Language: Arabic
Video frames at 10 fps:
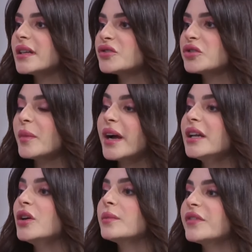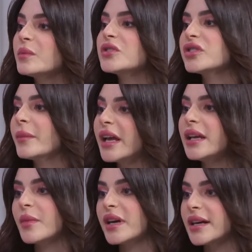الاجتماعي اليوم في المجتمع
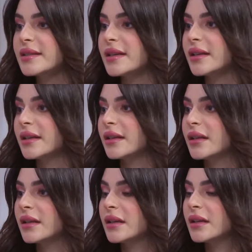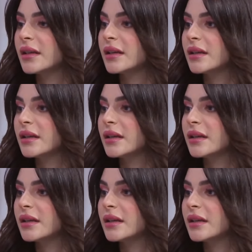الاماراتي. شوفي انا يوم